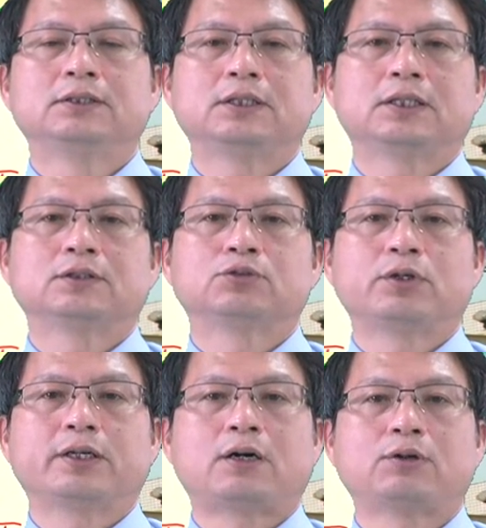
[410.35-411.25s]
这个
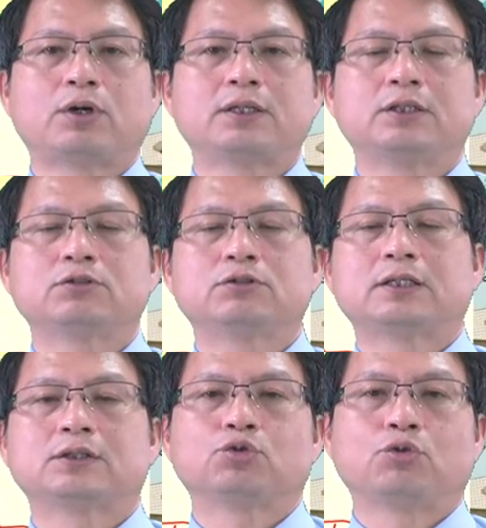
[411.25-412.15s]
最高端，也就是它
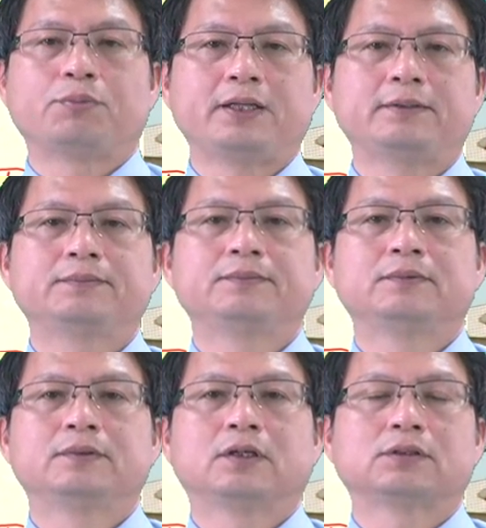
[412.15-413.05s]
的左边，
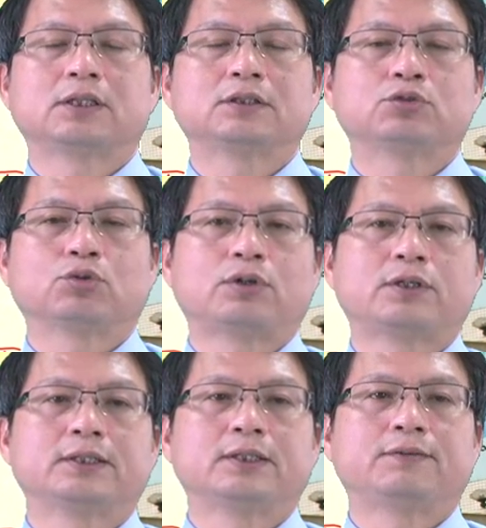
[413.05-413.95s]
哦，它的左端
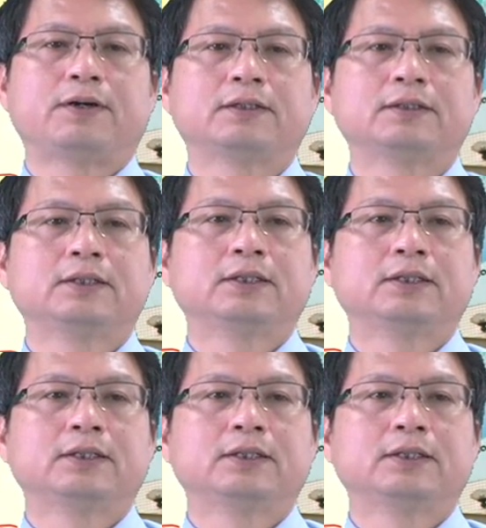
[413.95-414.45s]
的地方。